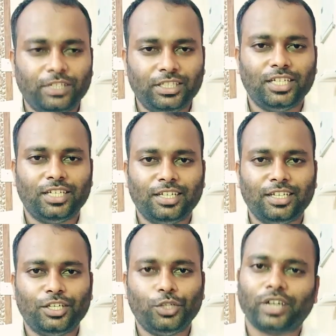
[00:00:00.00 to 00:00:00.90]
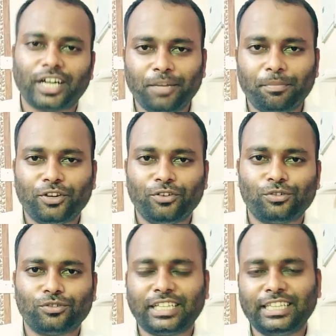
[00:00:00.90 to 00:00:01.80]
விதி இவங்க ரெண்டு பேரையும்
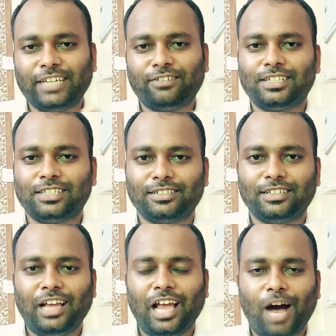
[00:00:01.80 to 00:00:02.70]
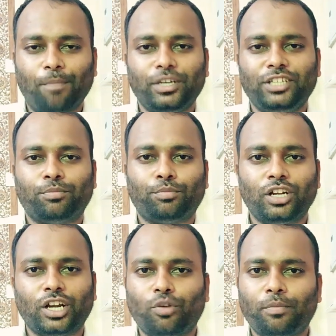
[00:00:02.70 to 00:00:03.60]
சந்திக்க வச்சது அப்போ இந்த
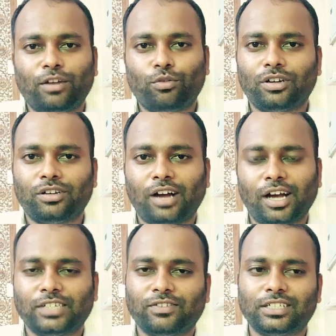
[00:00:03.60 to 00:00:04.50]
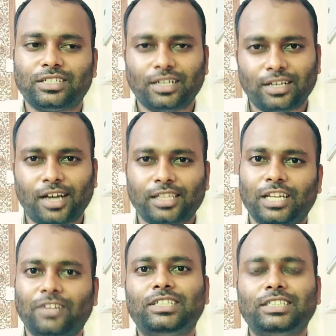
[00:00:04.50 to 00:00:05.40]
பொண்ணுக்கு அவன் மேலே ஒரு ஆசை வந்துச்சு
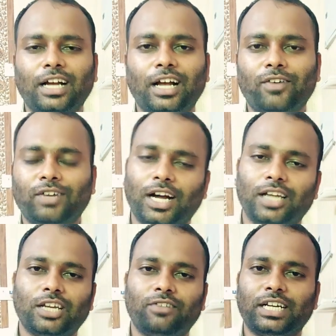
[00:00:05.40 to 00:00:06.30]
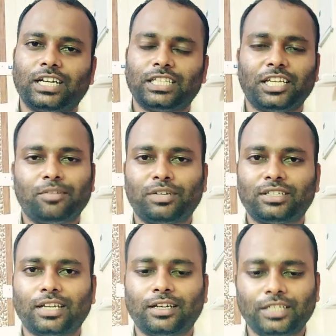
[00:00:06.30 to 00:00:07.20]
காதலில் விழுந்தா அவள் காதல் அவன் கிட்ட
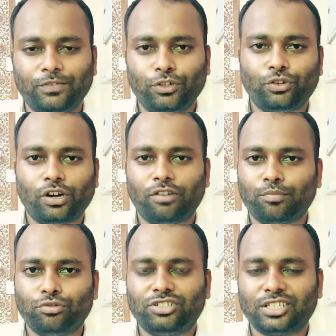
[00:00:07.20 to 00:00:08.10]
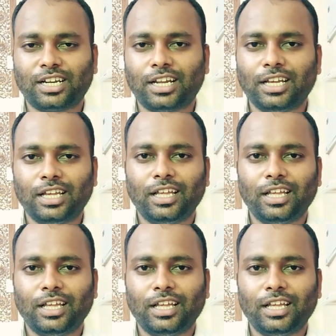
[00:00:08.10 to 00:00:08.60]
தெரியப்படுத்தினான் இவனுக்கும் அவளை பிடிச்சதுனால